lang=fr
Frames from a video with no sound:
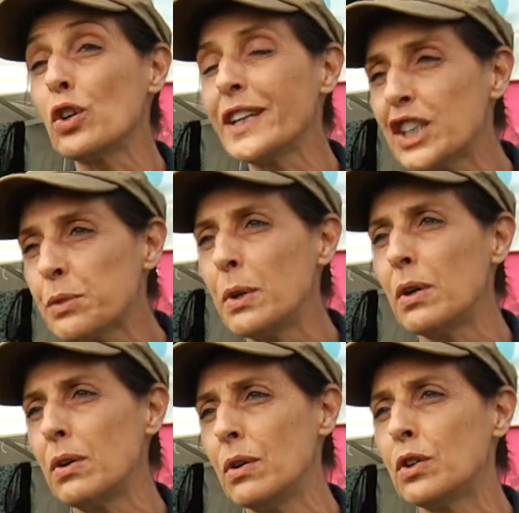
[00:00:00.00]

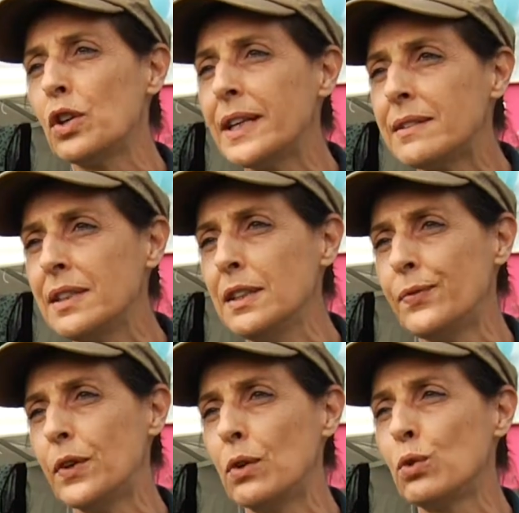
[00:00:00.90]
engagement euh, collectif
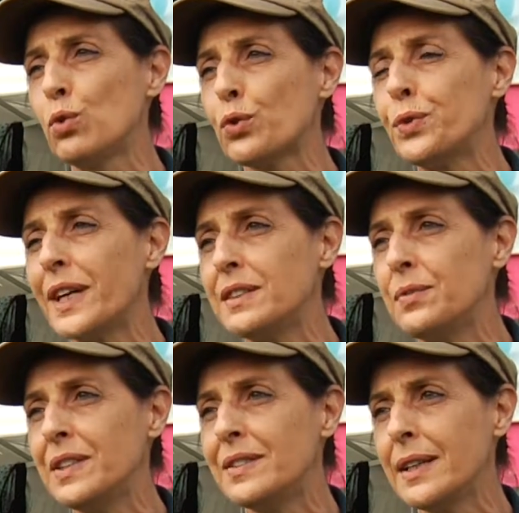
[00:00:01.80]
euh, autour d'une
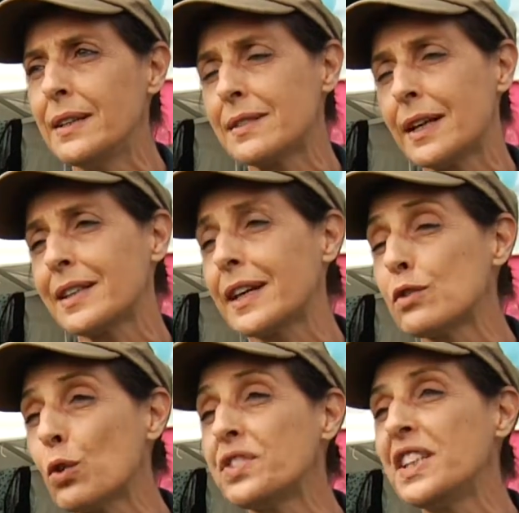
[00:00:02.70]
activité, c'est
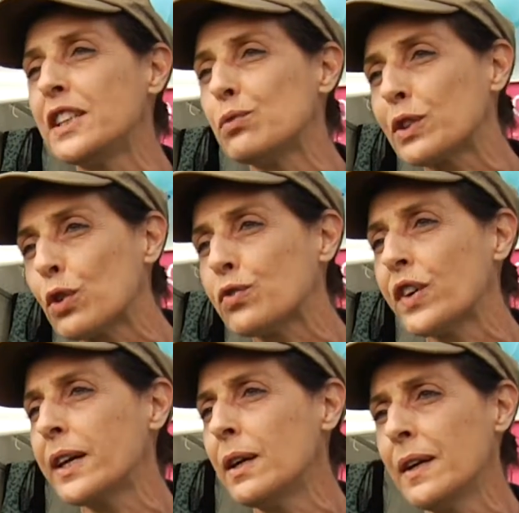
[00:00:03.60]
intéressant aussi qu'il soit
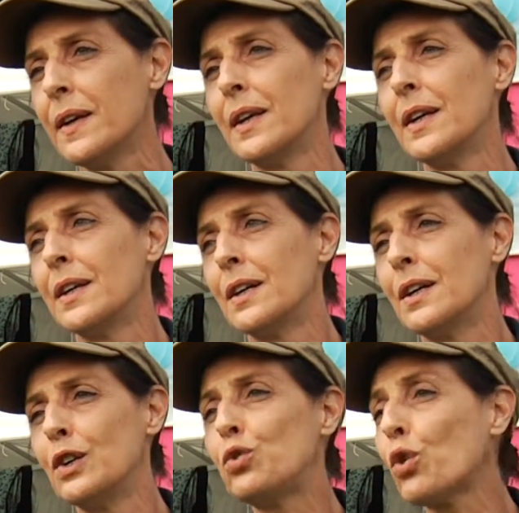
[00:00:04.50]
transféré
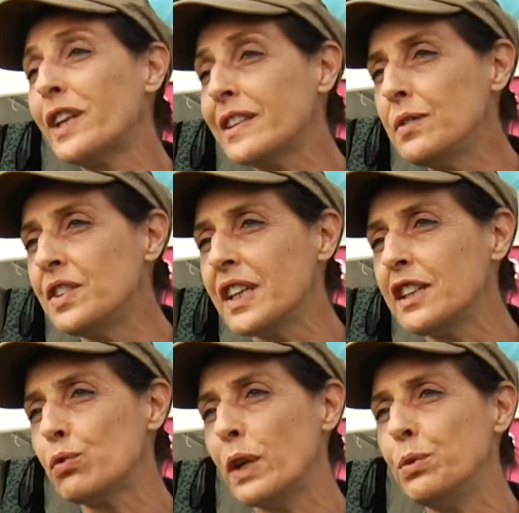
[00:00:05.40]
sur une activité
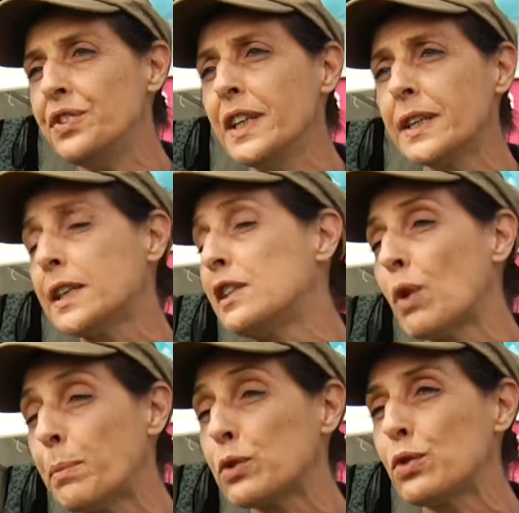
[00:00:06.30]
qui soit ludique et qui
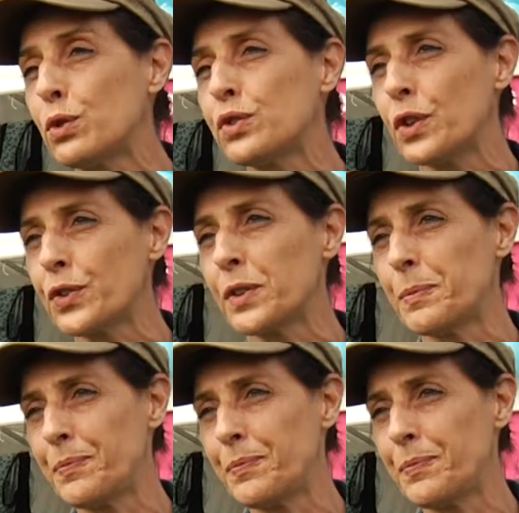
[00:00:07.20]
soit porteuse de sens.